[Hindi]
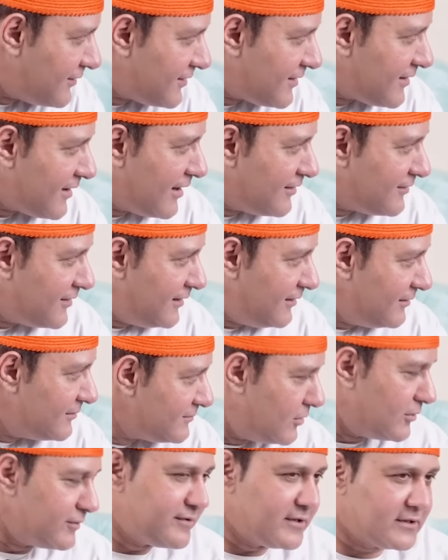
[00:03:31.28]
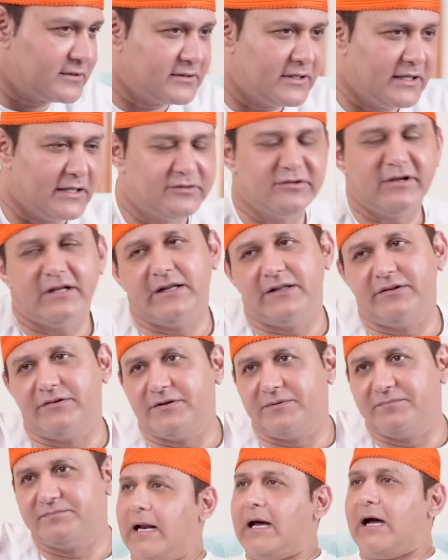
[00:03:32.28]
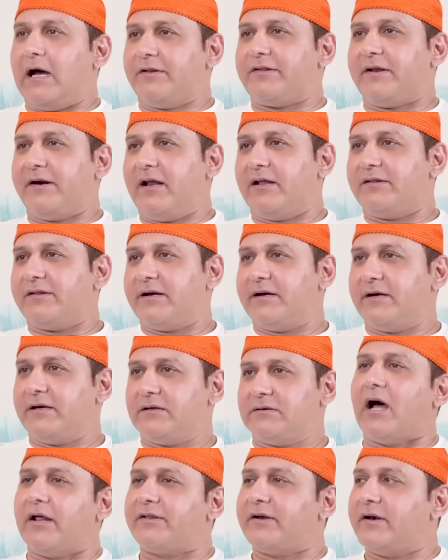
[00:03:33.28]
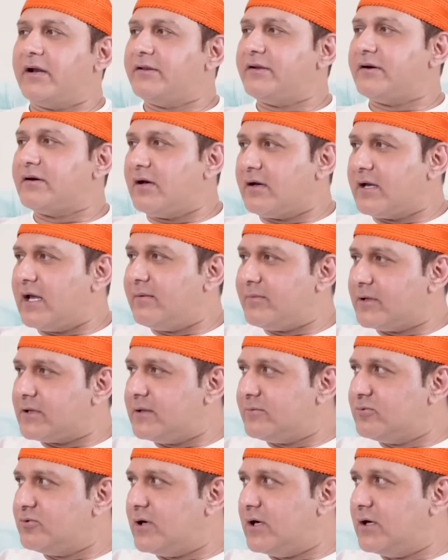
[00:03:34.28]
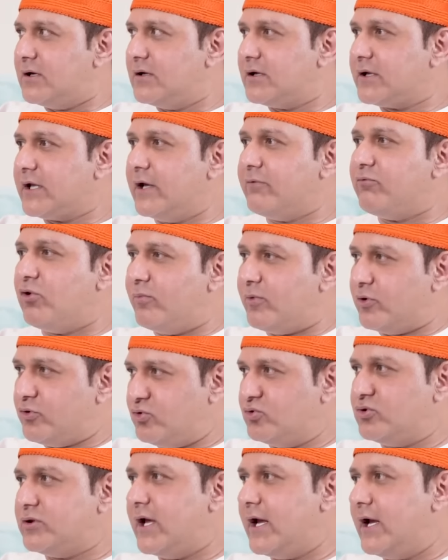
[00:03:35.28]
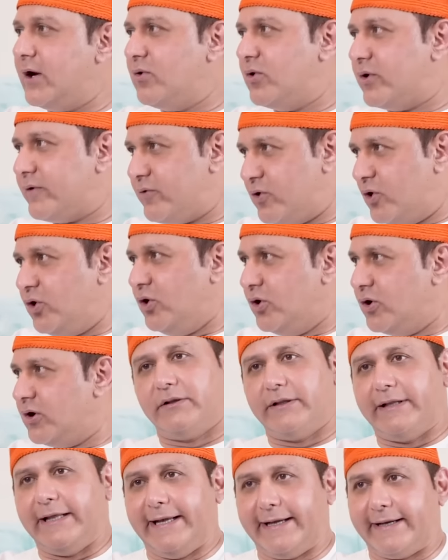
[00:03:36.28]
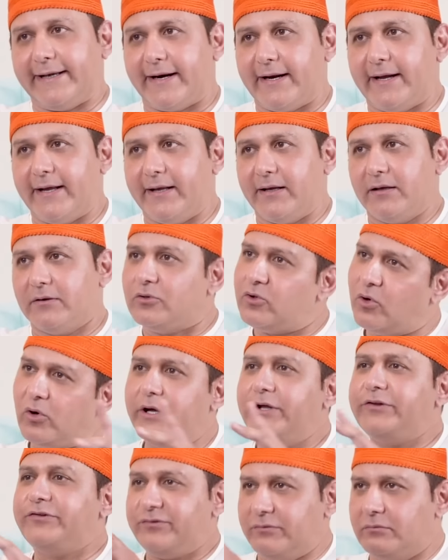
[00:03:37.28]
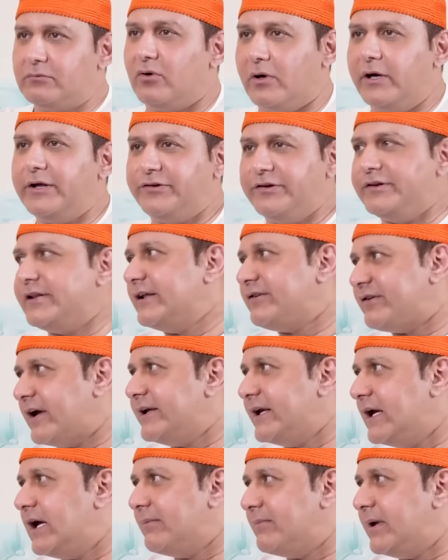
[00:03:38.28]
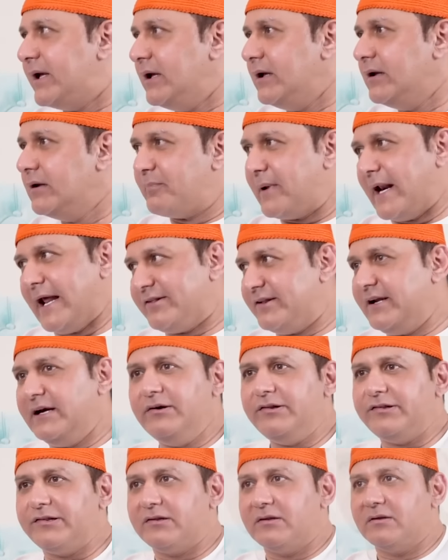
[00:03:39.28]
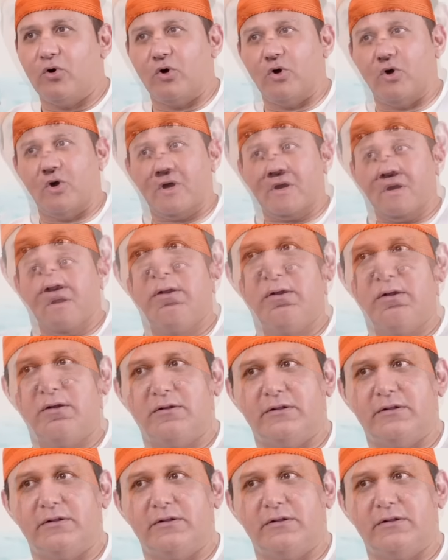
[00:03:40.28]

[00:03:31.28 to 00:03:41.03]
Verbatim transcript: हाजिर नाजर हो सकता है चलें जी अल्लाह हाजिर नाजर है ना हाजिर नाजर का क्या मतलब हुआ कि वो मौजूद है और वो देख रहा है दो ही दो ही चीज़ें चाहिए हमें प्रेजेंस और